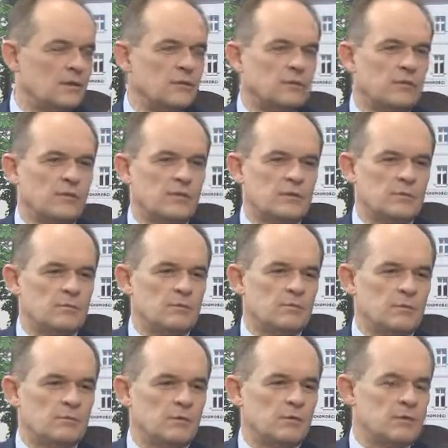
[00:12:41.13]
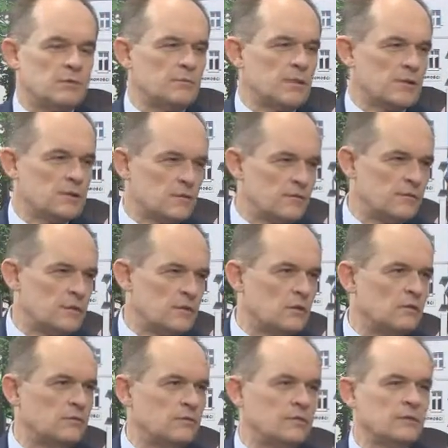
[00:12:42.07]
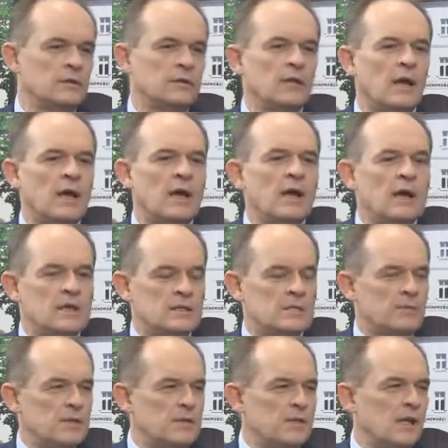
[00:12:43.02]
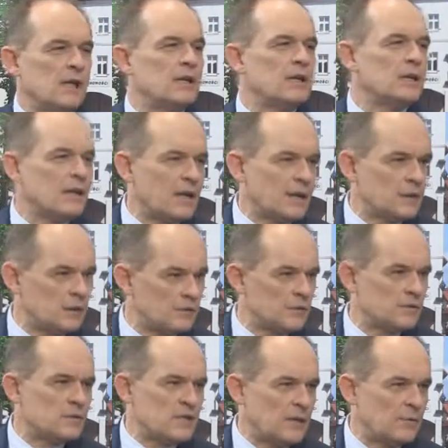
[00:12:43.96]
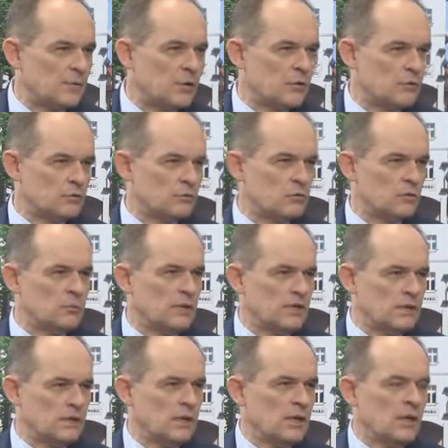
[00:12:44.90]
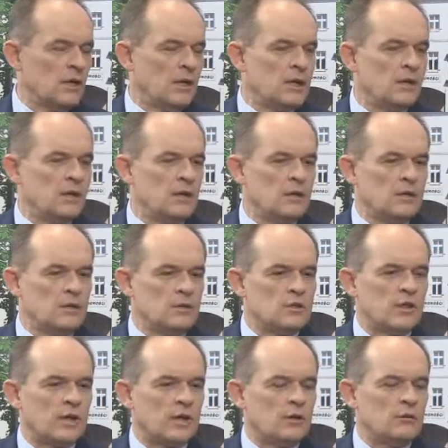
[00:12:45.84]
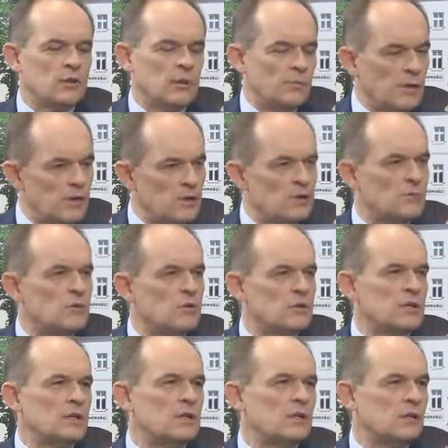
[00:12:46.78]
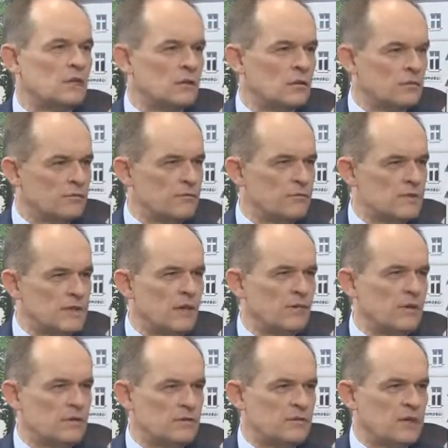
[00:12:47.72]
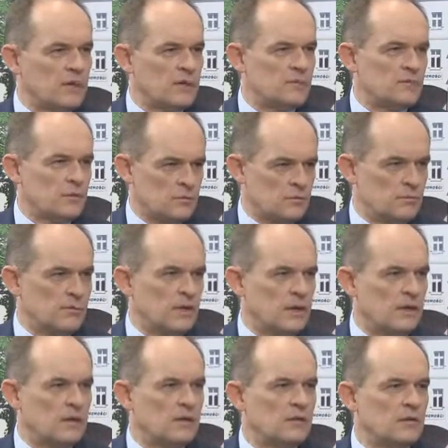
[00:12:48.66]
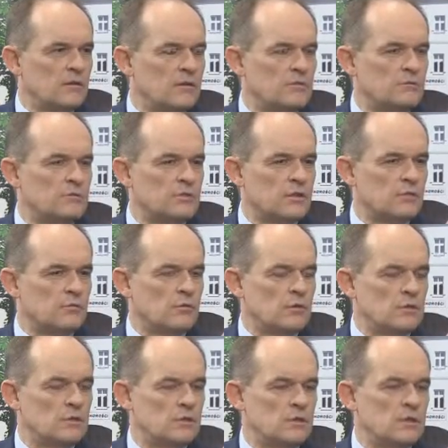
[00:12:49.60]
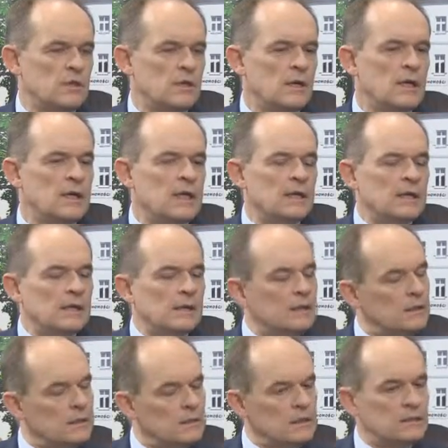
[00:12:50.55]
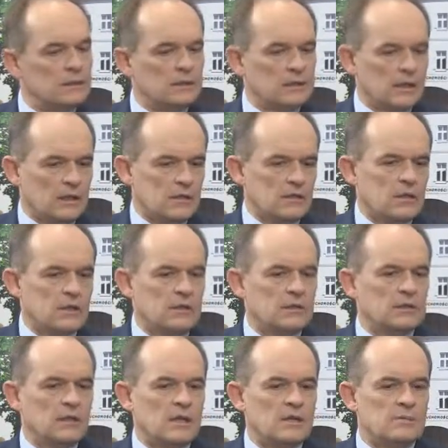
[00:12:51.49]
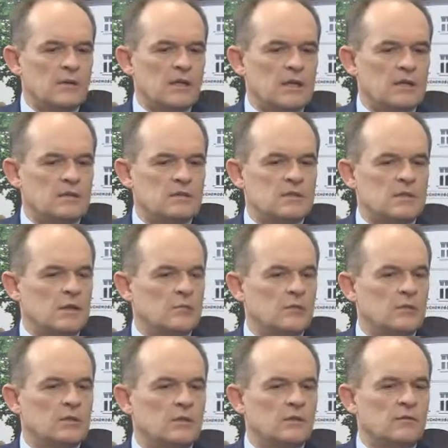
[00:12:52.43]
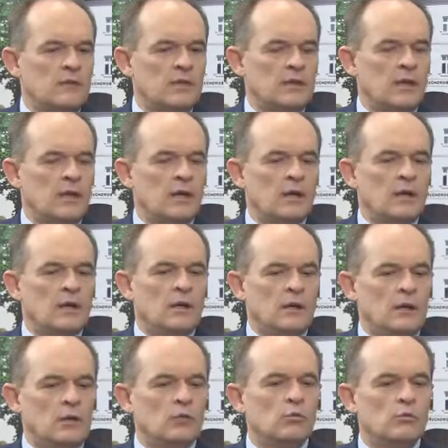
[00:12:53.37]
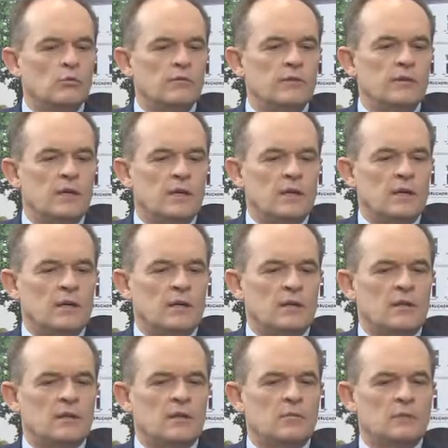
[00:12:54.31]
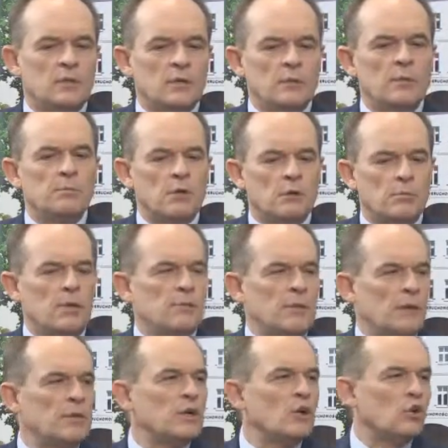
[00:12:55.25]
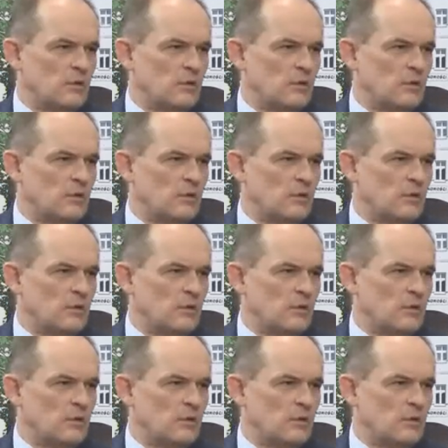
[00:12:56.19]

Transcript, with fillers: y, powiedzmy, przy pomocy pracowników y, na specjalny gratowóz samochód, który będzie y, czekał. Nie będzie można tego wystawiać w taki sposób jak w przeszłości. Także ta zmiana została podyktowana głównie tymi problemami